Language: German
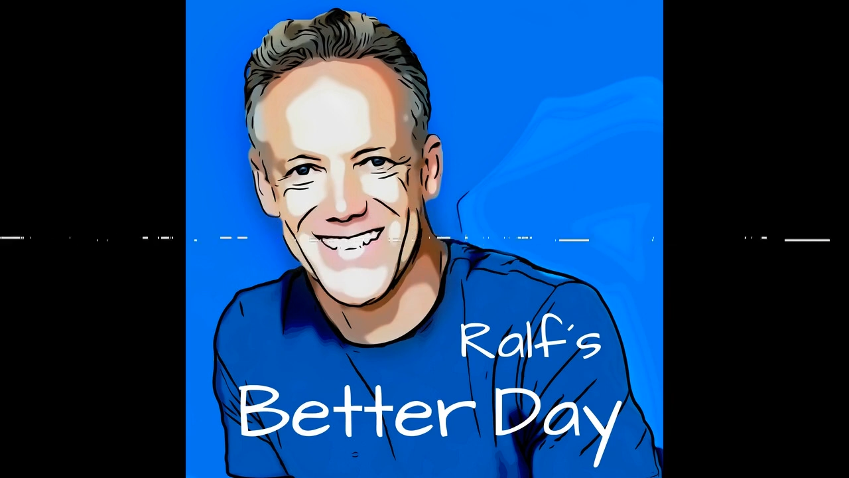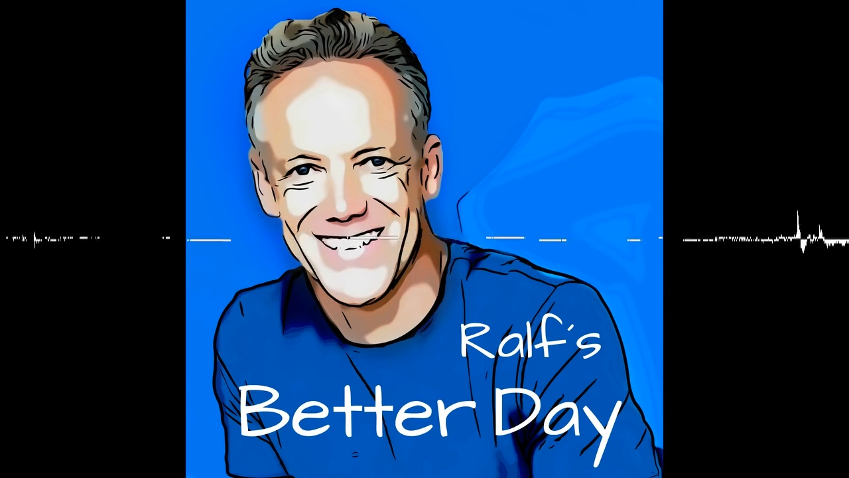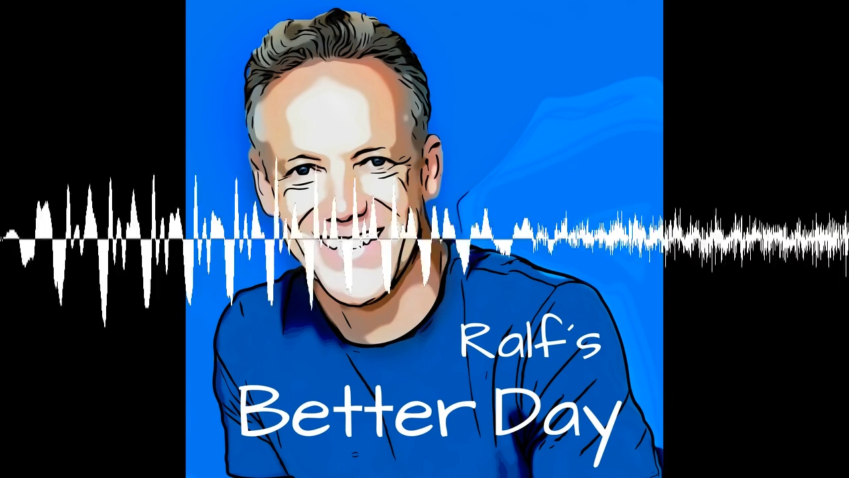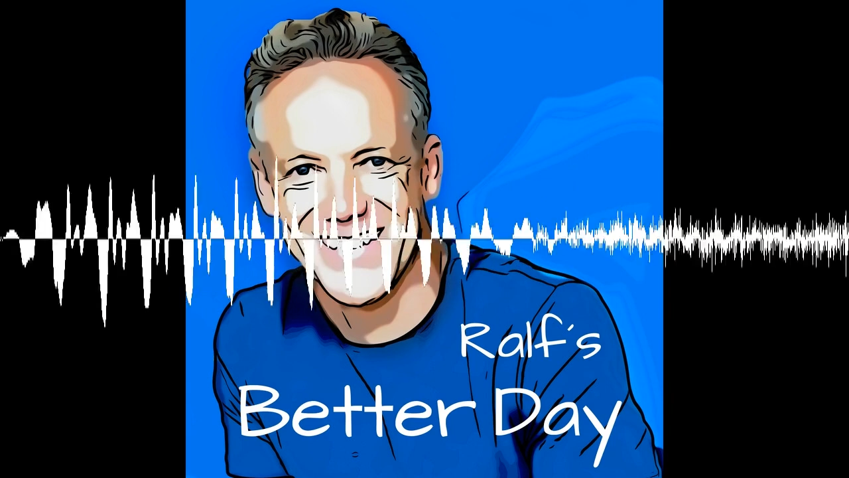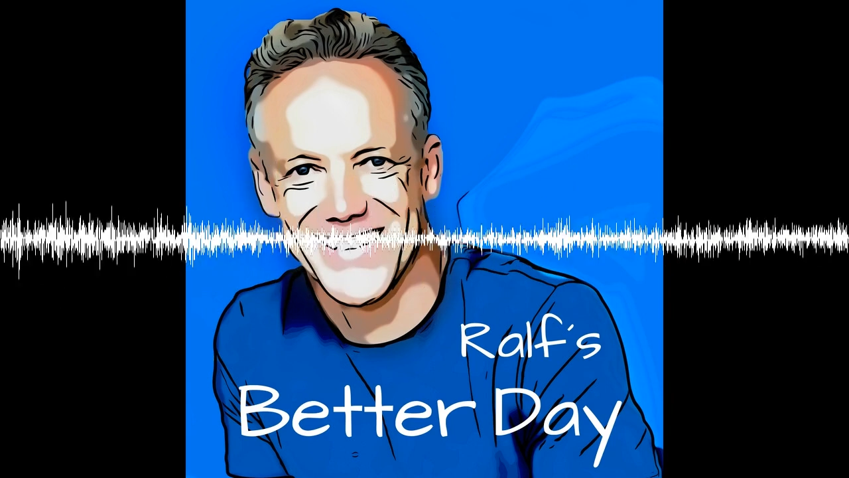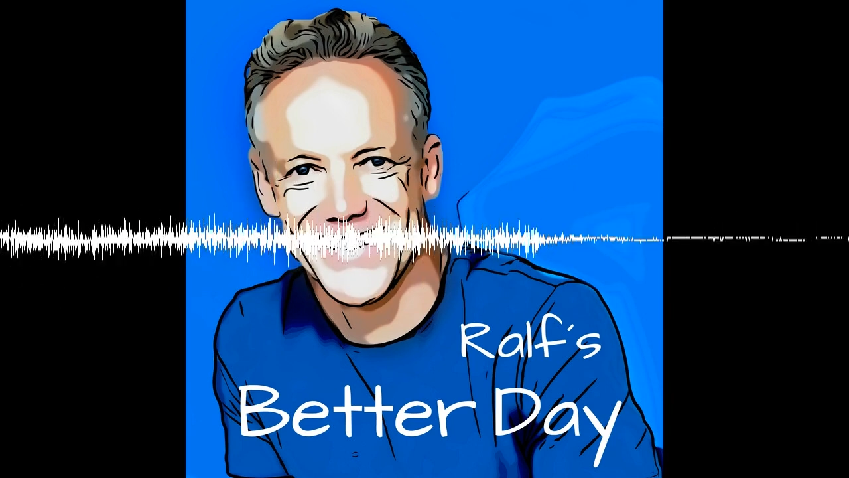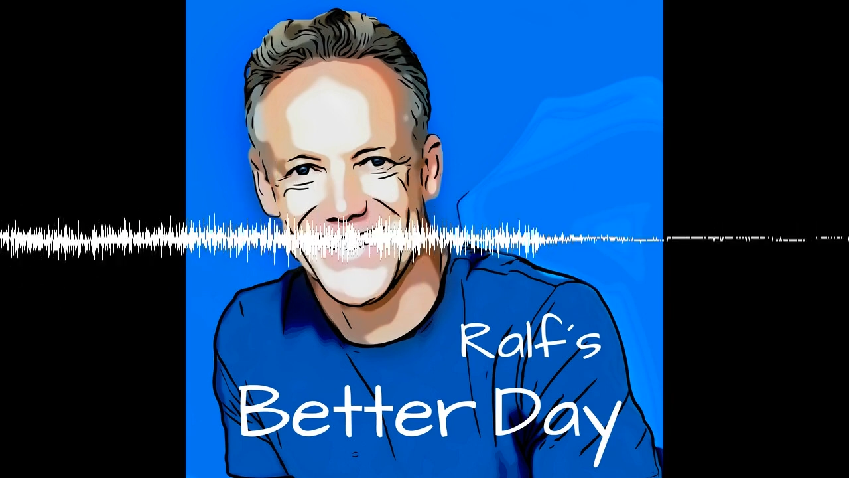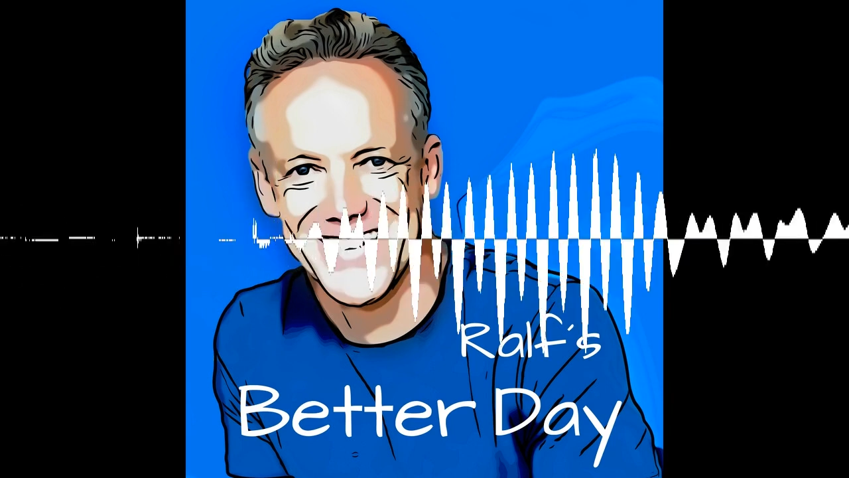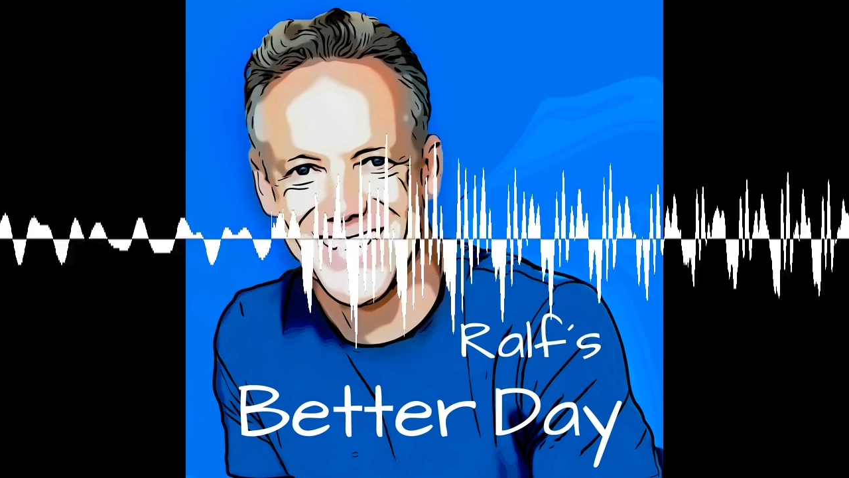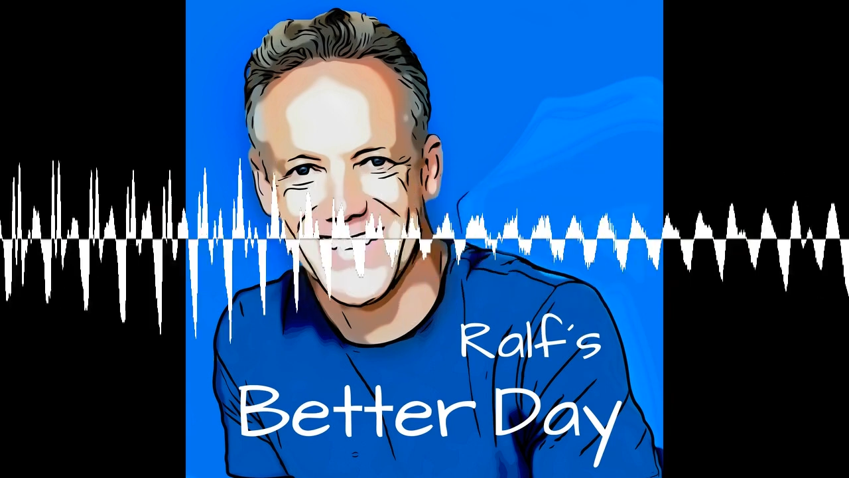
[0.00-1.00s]

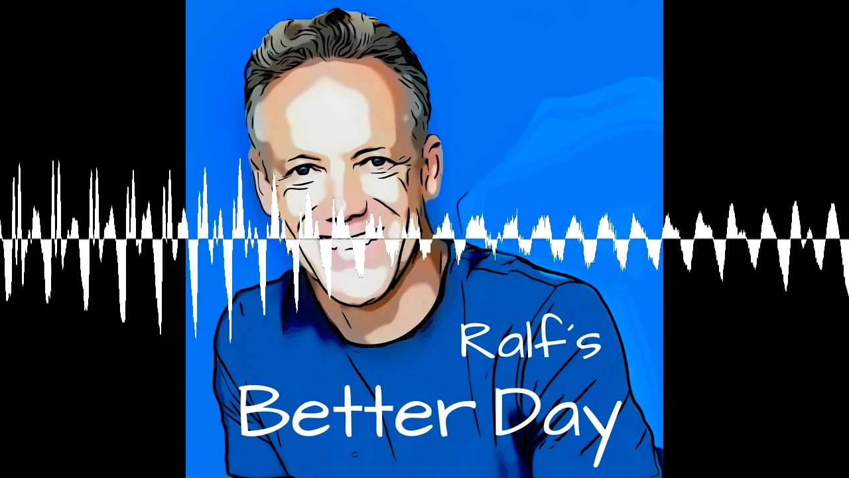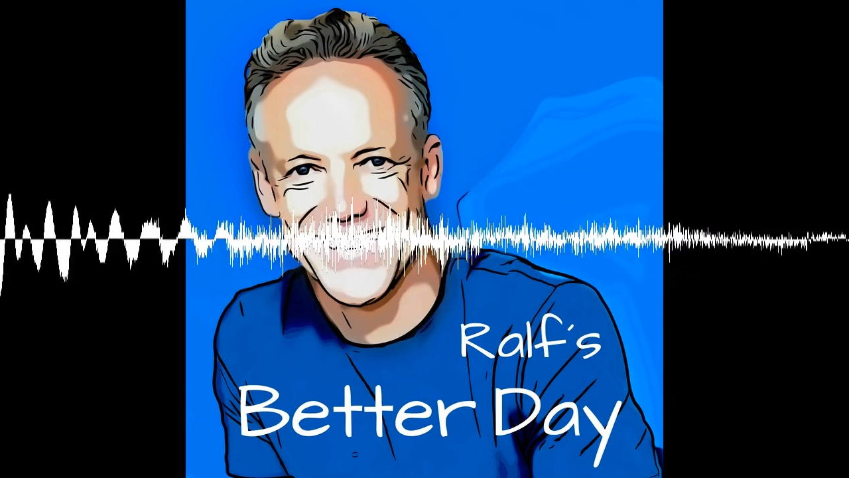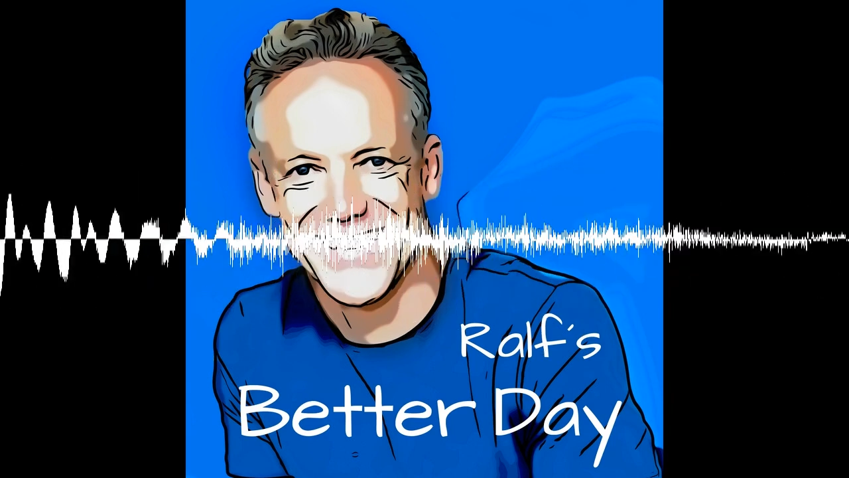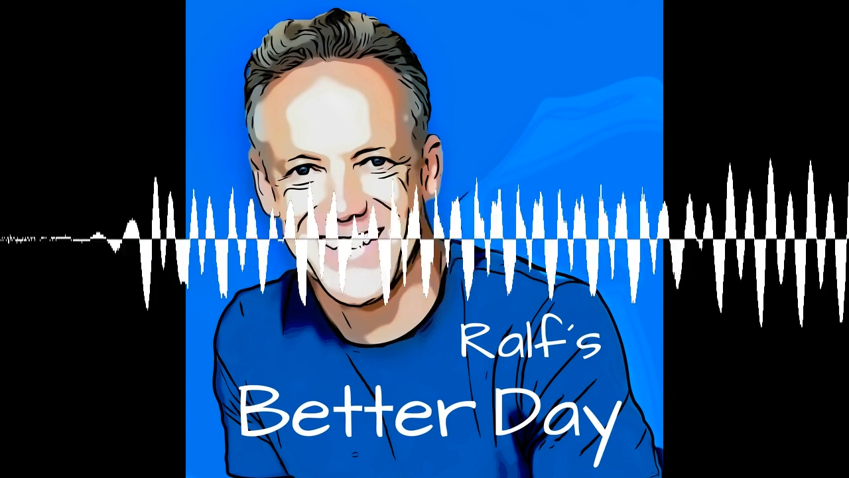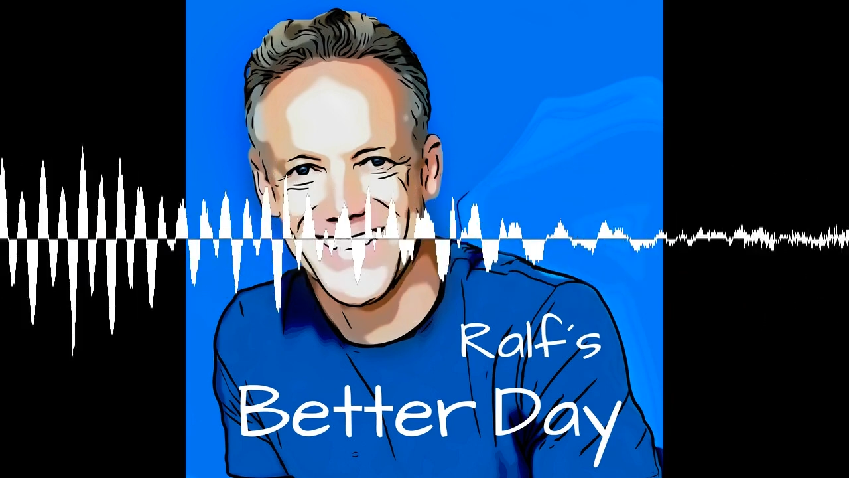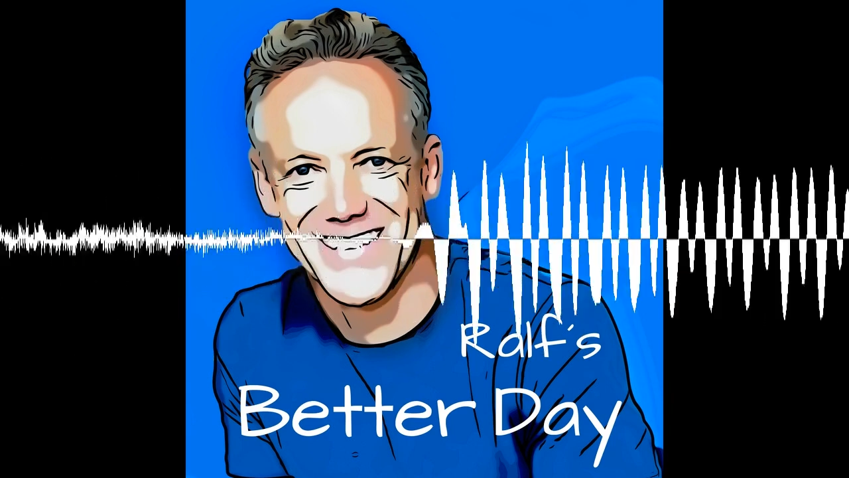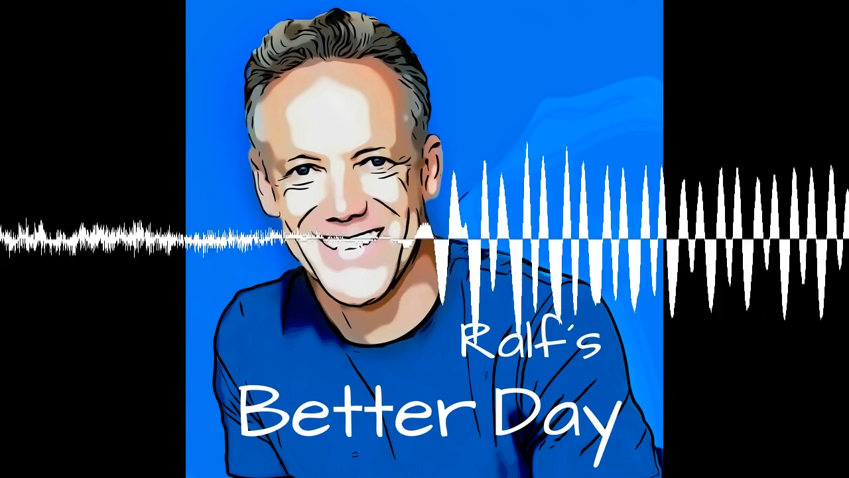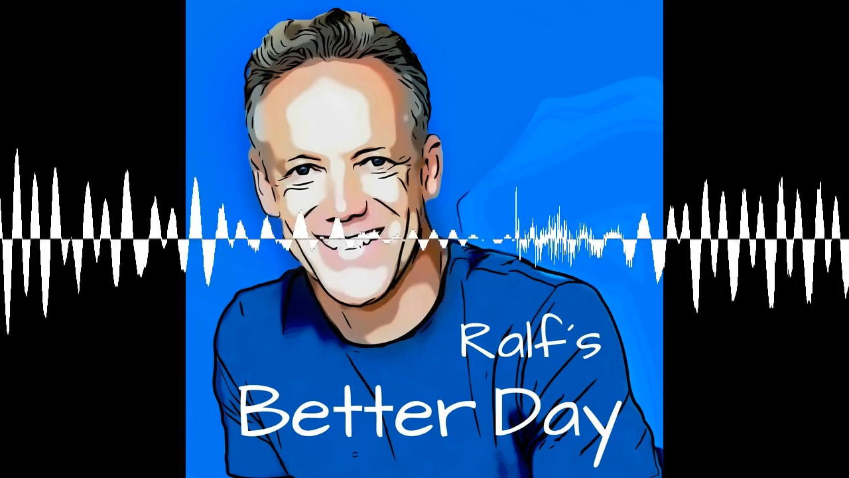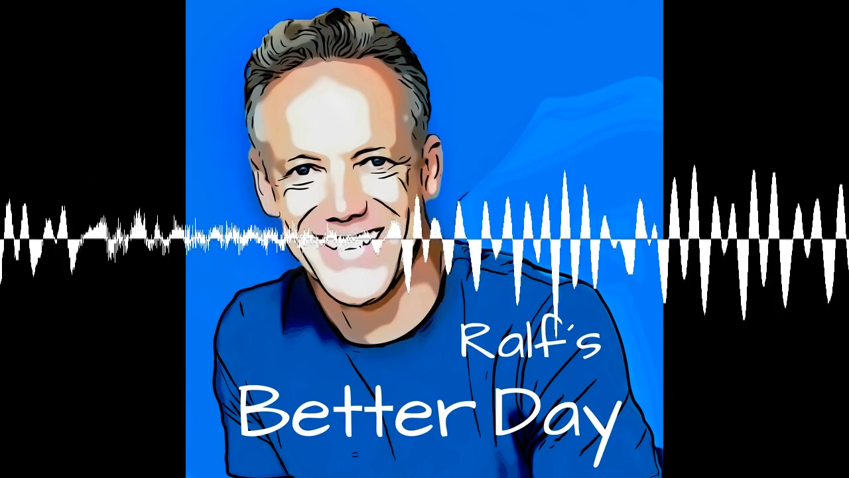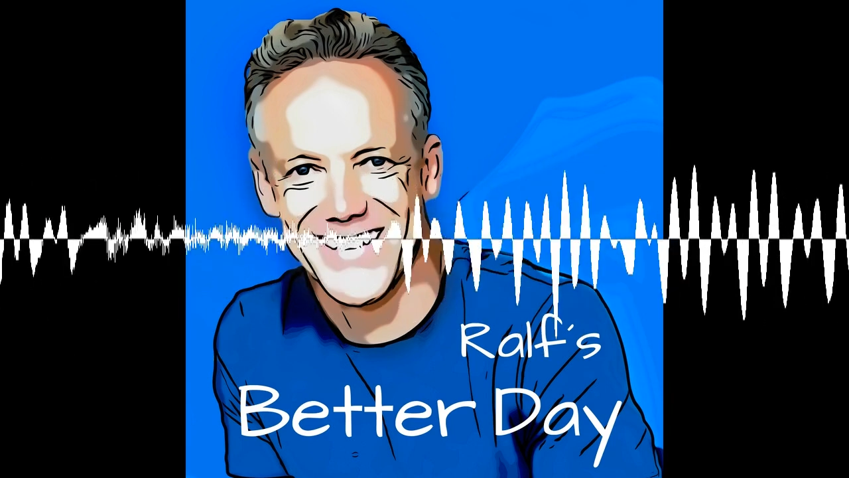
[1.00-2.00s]
was die Basis für ein
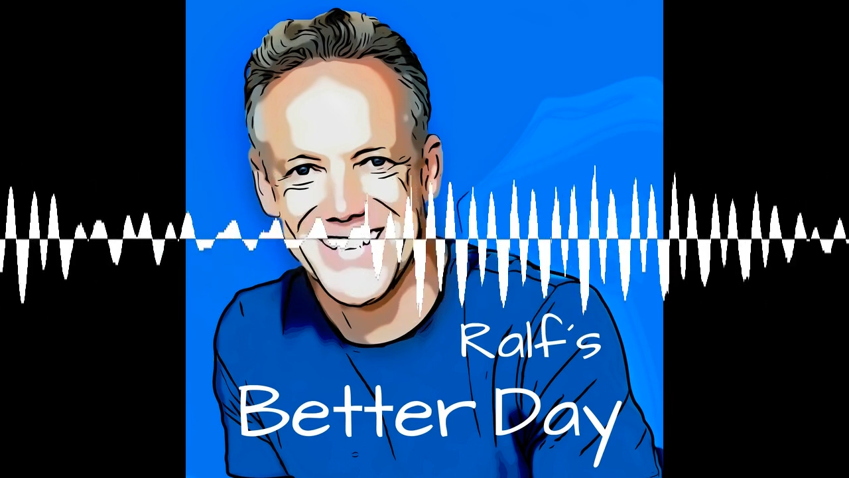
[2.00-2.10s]
erfülltes